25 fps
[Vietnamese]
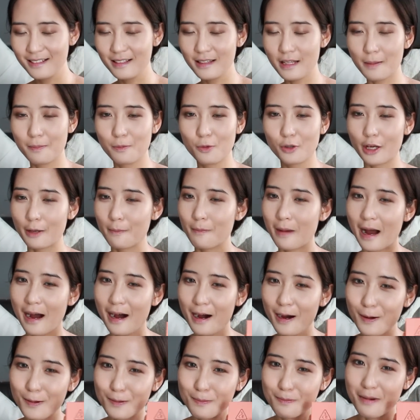là một cái má
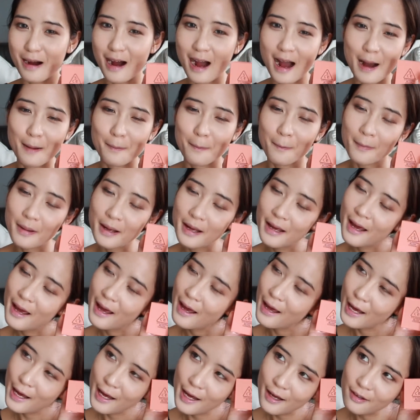hồng mà Hà
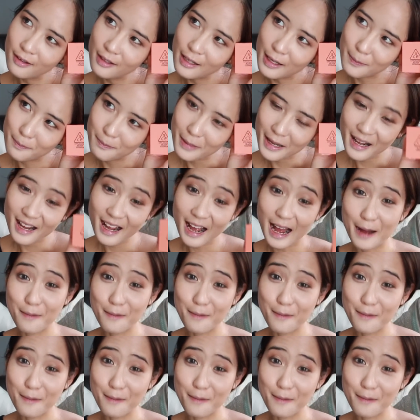mê là mê,